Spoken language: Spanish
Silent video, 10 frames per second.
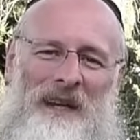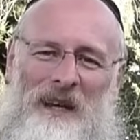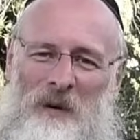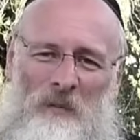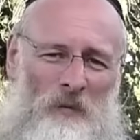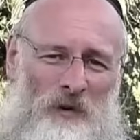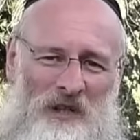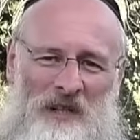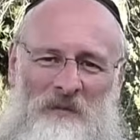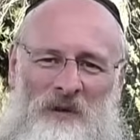Y vemos
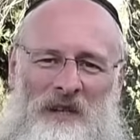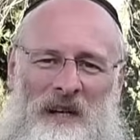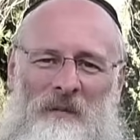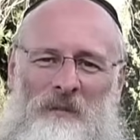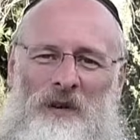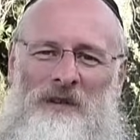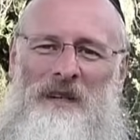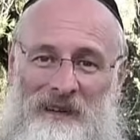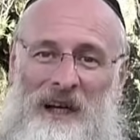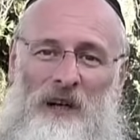muchísimos ejemplos,
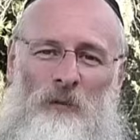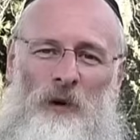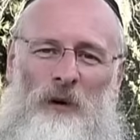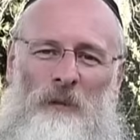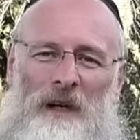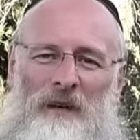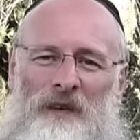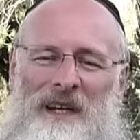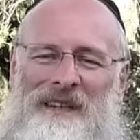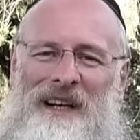tal como lo
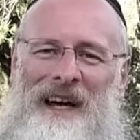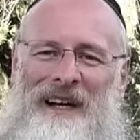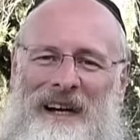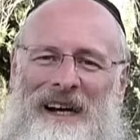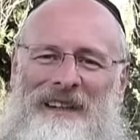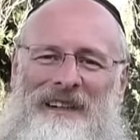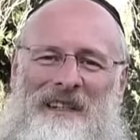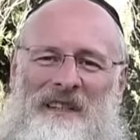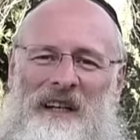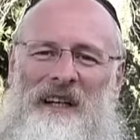manifiestan las
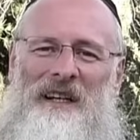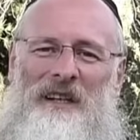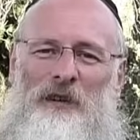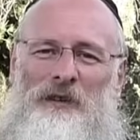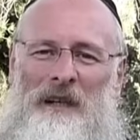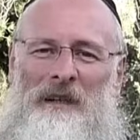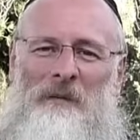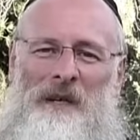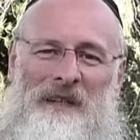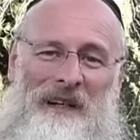cartas que he leído tantas
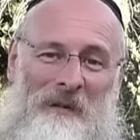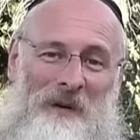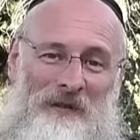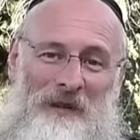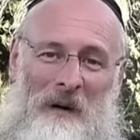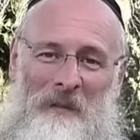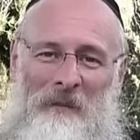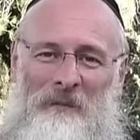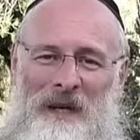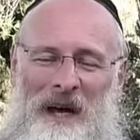veces, que las personas me
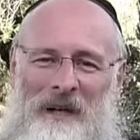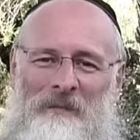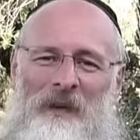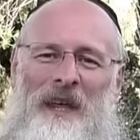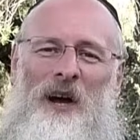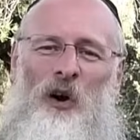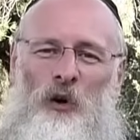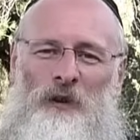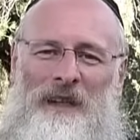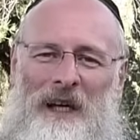envían
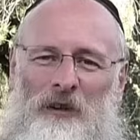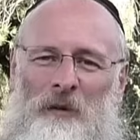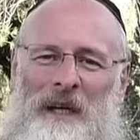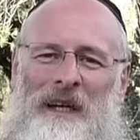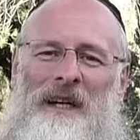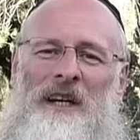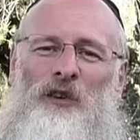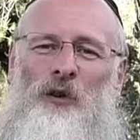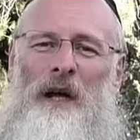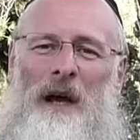contándome
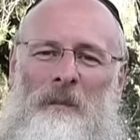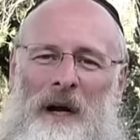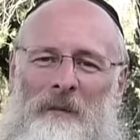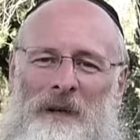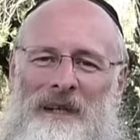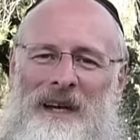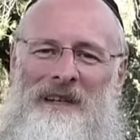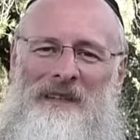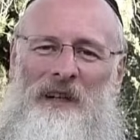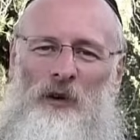todas las
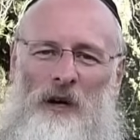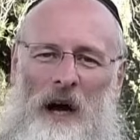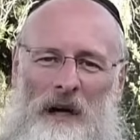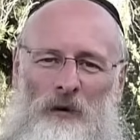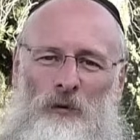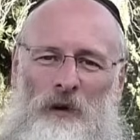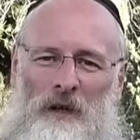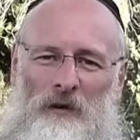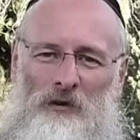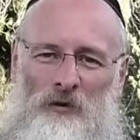maravillas que le han
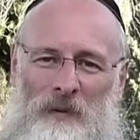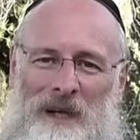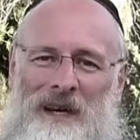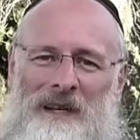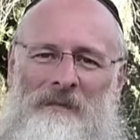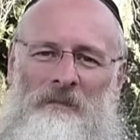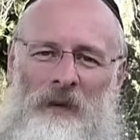ocurrido en sus vidas